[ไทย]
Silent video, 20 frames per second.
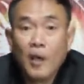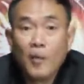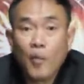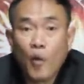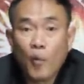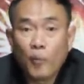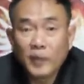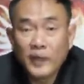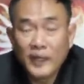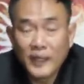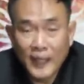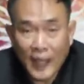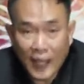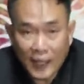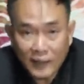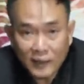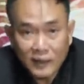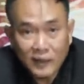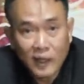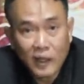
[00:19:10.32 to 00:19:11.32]
ผมเขีย
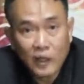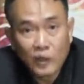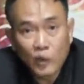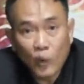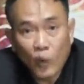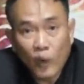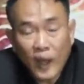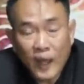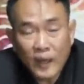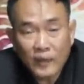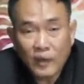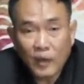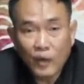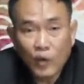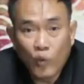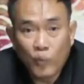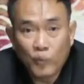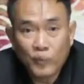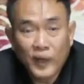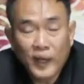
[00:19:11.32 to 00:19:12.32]
นตัวเลขส
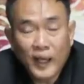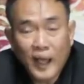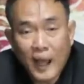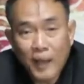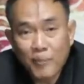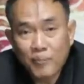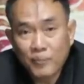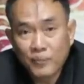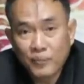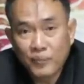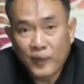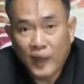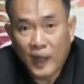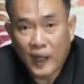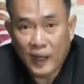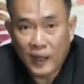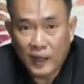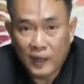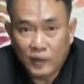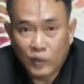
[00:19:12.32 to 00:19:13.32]
รุปนะครับใน
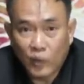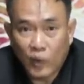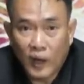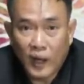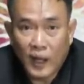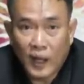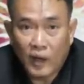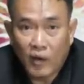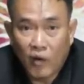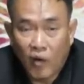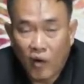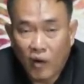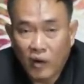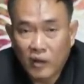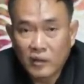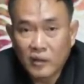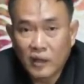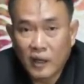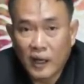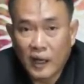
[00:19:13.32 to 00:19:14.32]
ตัวเลขของ
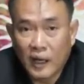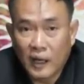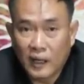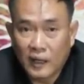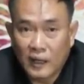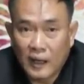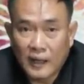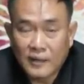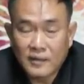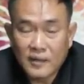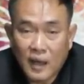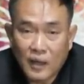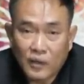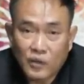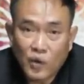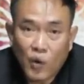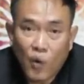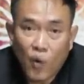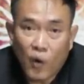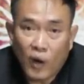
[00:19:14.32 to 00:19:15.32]
อราชา
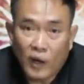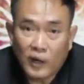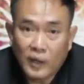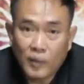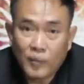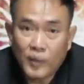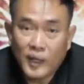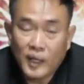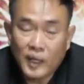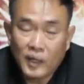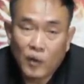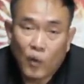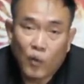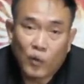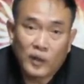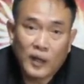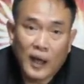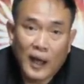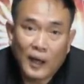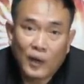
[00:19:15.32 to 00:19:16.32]
โชคอธิบดีธง
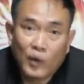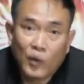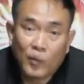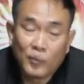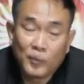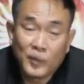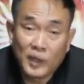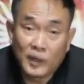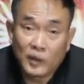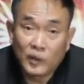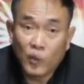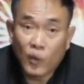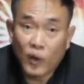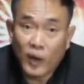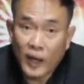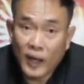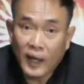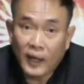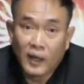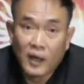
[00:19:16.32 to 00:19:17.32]
ชัยรวมถึงตัว
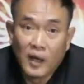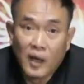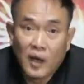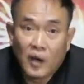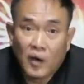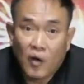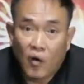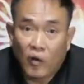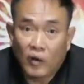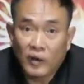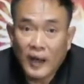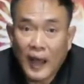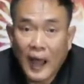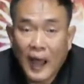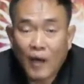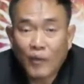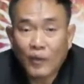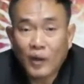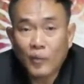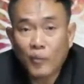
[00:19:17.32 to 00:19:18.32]
เลขของดา
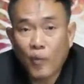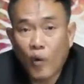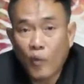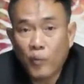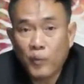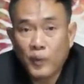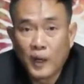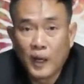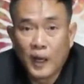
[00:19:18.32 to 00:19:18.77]
วในภพ